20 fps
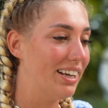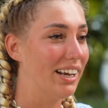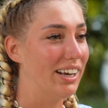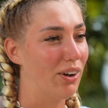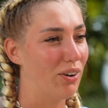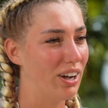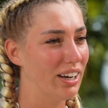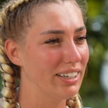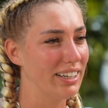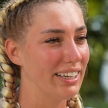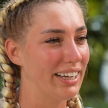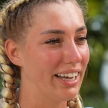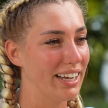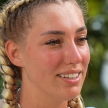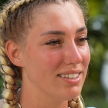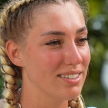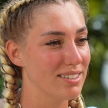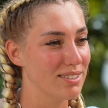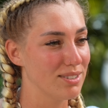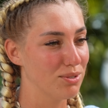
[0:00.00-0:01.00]
hat auch andere
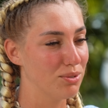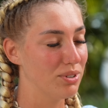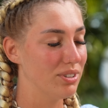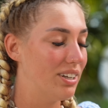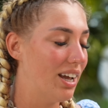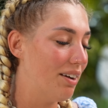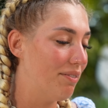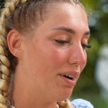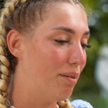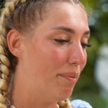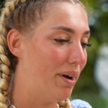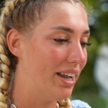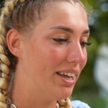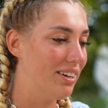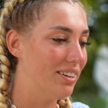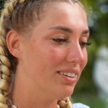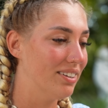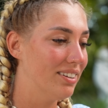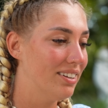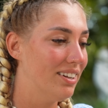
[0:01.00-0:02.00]
Grenzen, so da war
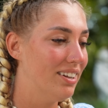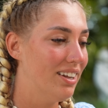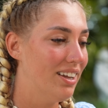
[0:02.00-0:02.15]
meine.